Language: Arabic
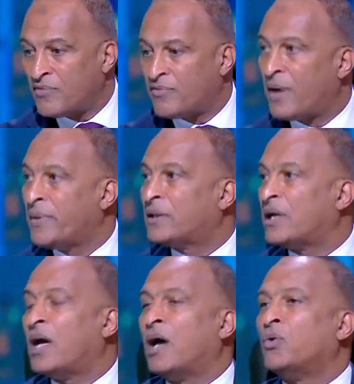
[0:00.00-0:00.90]

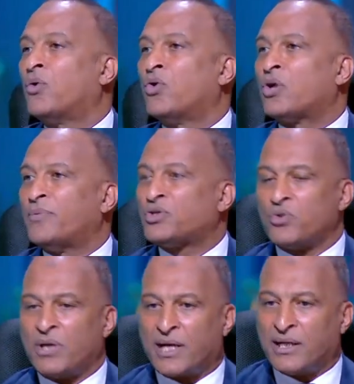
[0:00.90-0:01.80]
فبيتنقلوا الكره
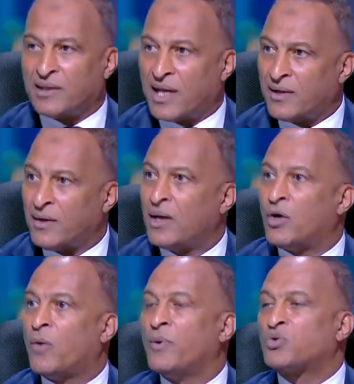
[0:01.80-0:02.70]
بسهوله جدا
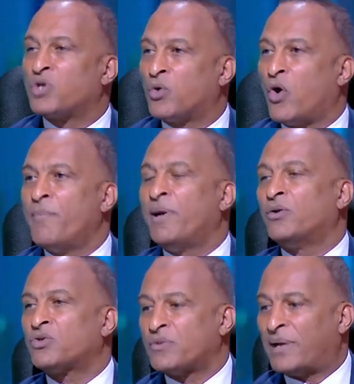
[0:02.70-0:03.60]
وبيوصلوا هم
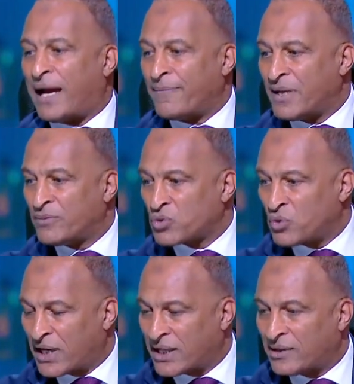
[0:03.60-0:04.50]
لنص ملعبنا
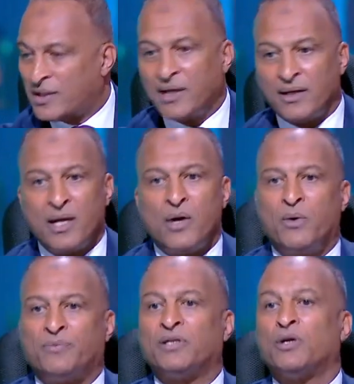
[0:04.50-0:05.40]
بسهوله جدا
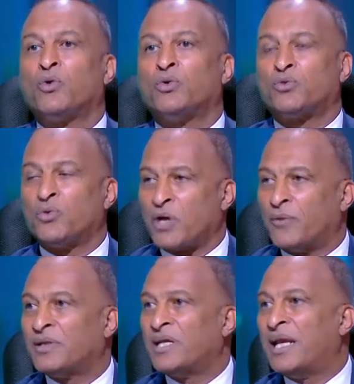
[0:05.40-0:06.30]
وابتدي الخطوره
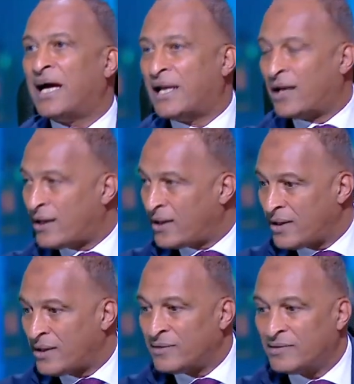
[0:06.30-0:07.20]
وابتدي القلق
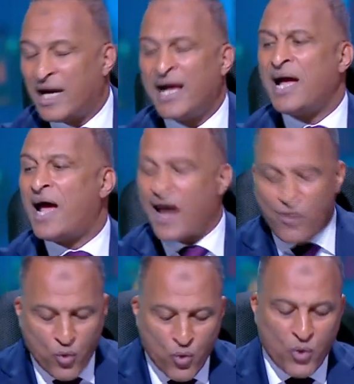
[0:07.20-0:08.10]
ده
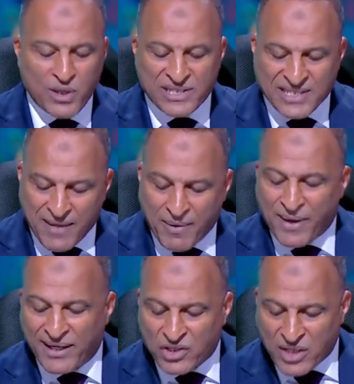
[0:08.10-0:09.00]
اول سبب
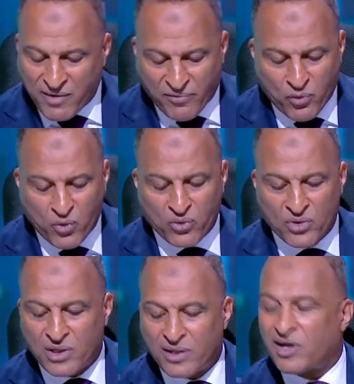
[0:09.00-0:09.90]
انا شايفه
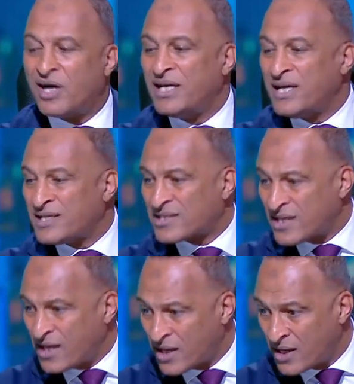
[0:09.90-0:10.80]

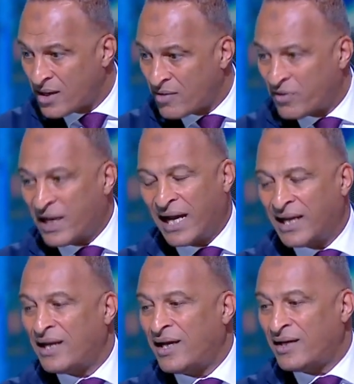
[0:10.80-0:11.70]
رئيسي في
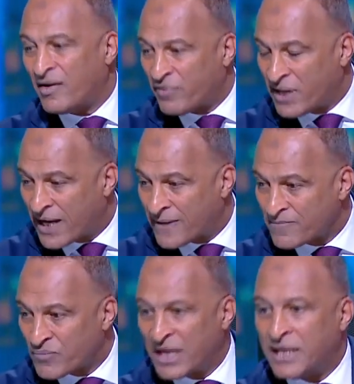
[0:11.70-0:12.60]
الحاله اللي احنا فيها
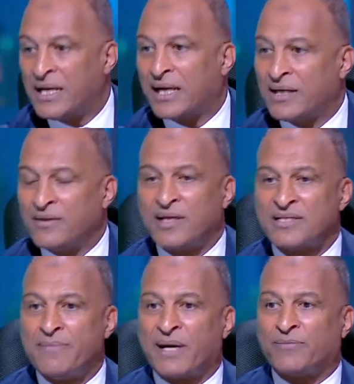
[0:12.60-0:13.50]
انك انت
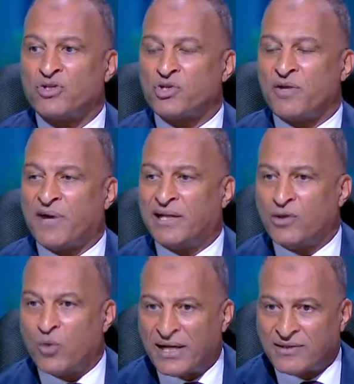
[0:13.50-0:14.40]
زي ما كابتن شريف قال
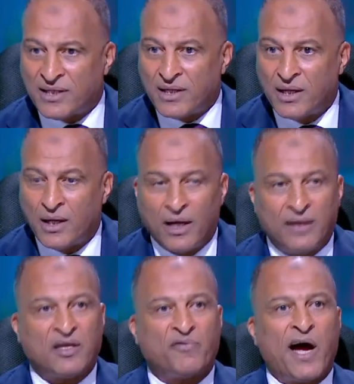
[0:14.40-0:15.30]
دلوقتي
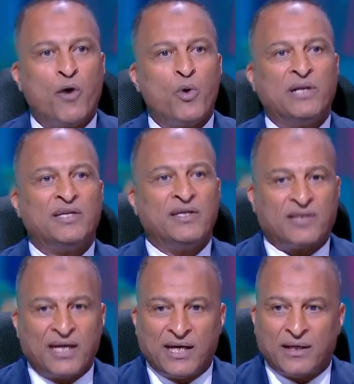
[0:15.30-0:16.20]
انت في اول
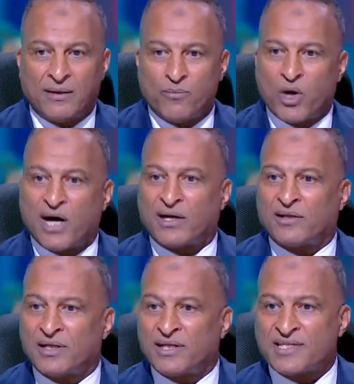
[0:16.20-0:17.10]
دقيقتين
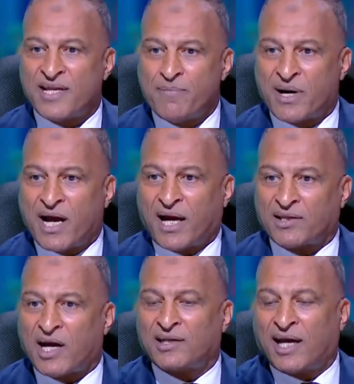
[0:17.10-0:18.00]
مجرد رضا سليم ما راح
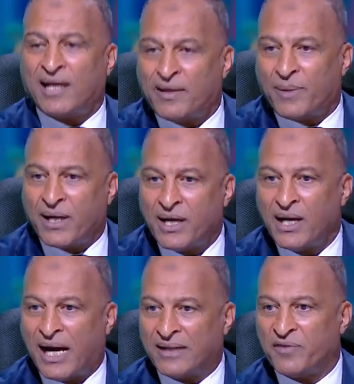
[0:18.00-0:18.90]
ضغط على الب...
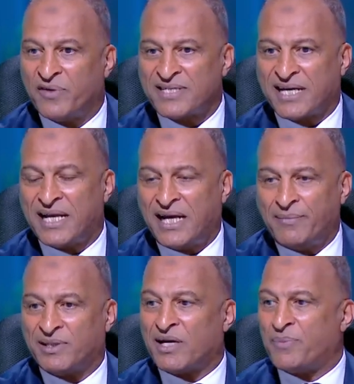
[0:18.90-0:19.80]
على الديفنس كان
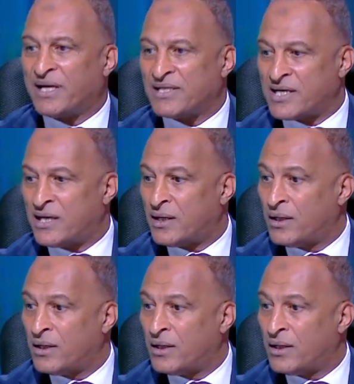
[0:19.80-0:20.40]
هيعمل ضربه جزاء